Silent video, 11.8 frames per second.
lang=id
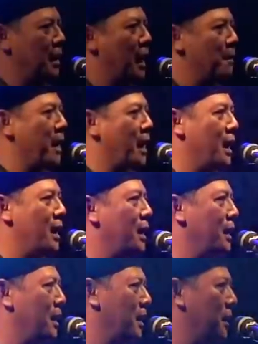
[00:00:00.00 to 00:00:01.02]
Abah
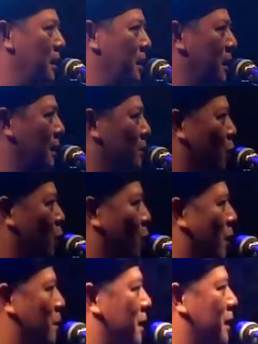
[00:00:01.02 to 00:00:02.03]

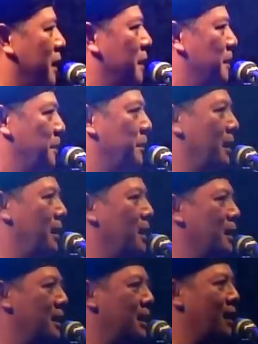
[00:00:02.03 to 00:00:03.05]
Mustafa Bisri,
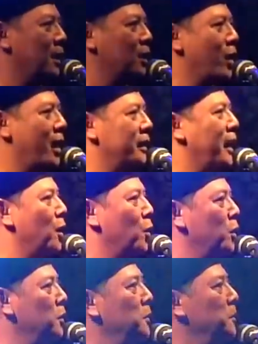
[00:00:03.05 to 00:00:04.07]
selamat ulang tahun.